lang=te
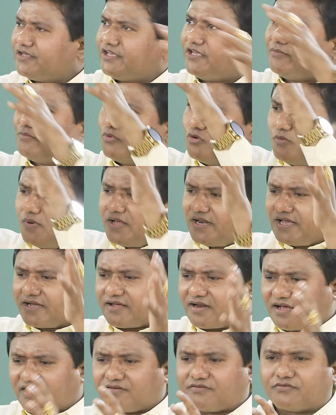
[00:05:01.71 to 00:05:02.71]
ఈ భూమి అనే
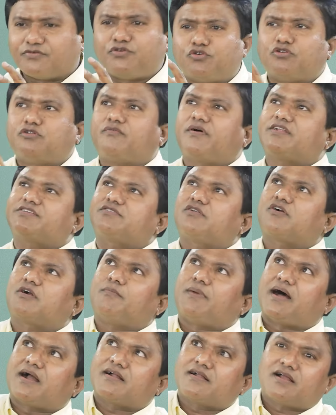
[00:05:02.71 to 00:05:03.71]
గ్రహం యూనివర్స్లో
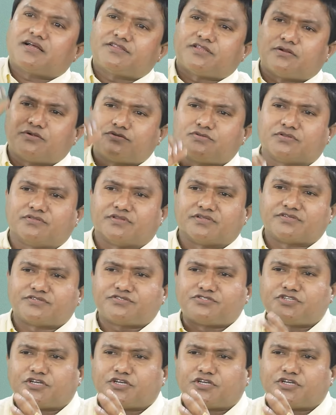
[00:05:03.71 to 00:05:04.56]
ఒక భాగంగా తిరుగుతుంది